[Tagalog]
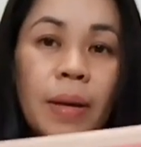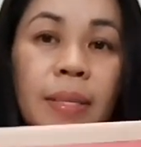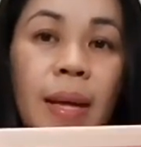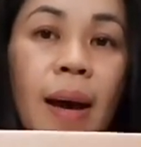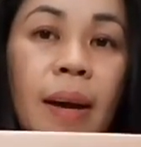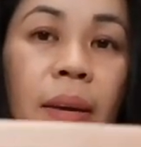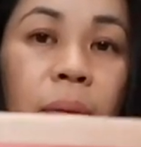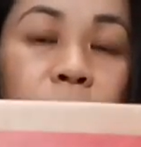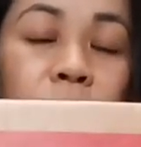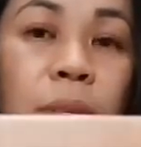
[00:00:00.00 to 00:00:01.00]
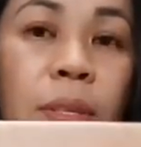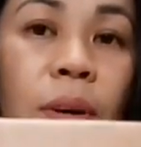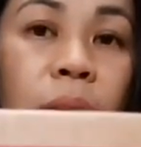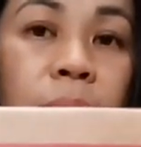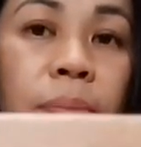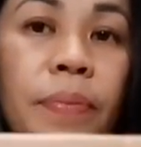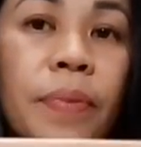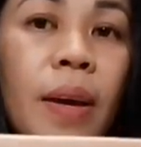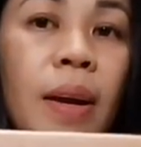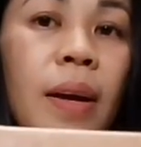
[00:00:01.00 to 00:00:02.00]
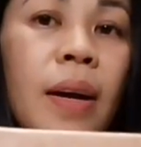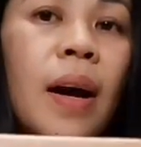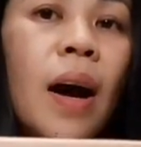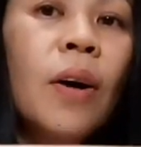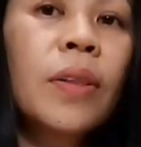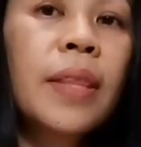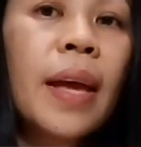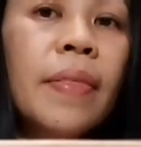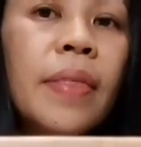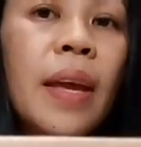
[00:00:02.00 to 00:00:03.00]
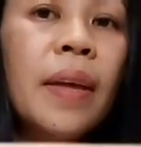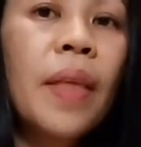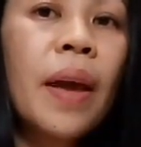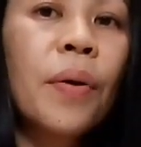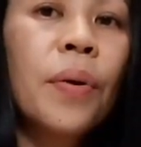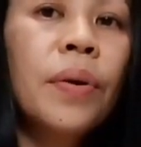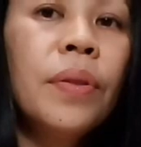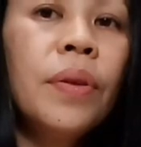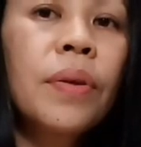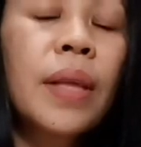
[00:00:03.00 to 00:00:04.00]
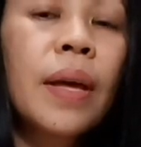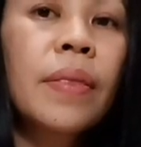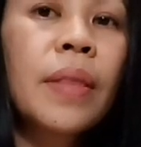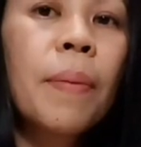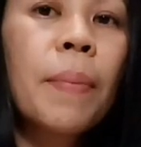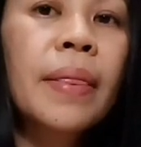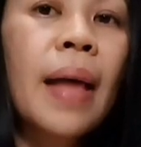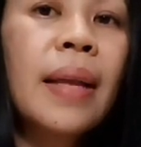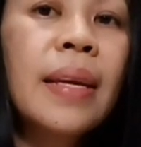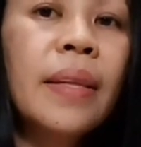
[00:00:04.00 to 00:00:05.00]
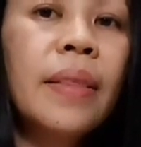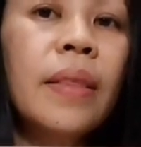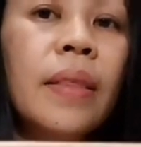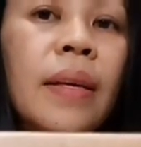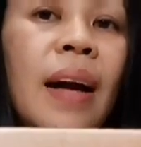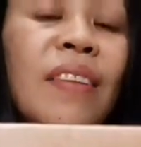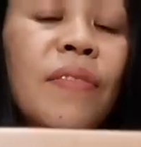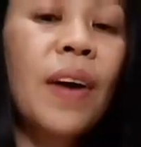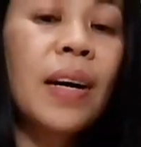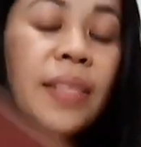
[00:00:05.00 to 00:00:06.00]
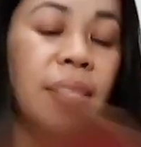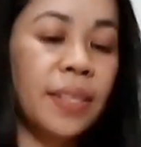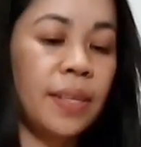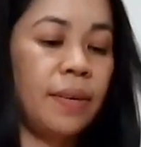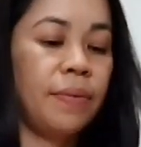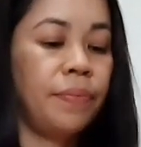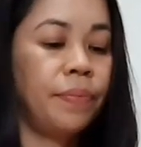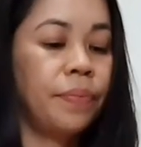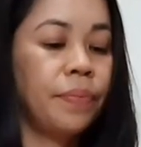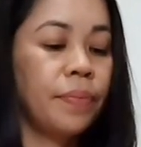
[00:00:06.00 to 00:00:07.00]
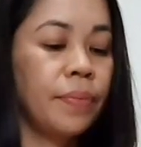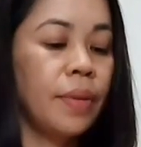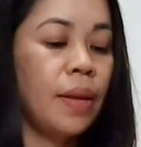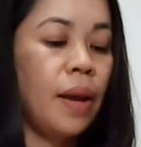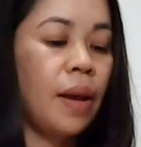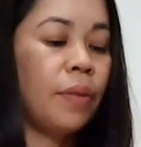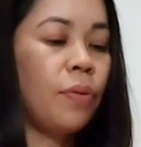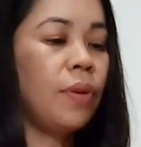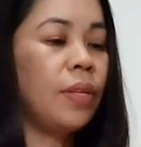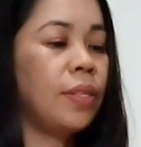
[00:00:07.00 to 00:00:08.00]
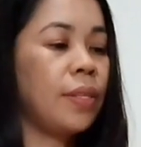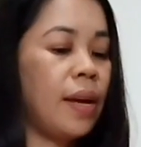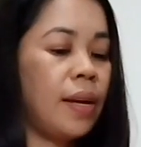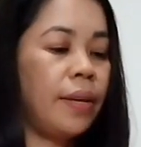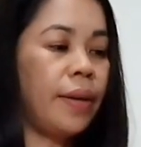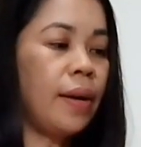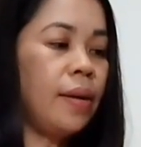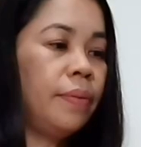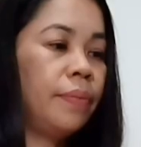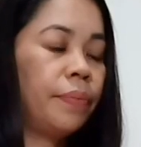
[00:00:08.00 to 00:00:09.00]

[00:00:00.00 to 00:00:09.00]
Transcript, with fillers: para sa aking bunso. Authentic Decon, authentic metallic canvas. Itong style niya.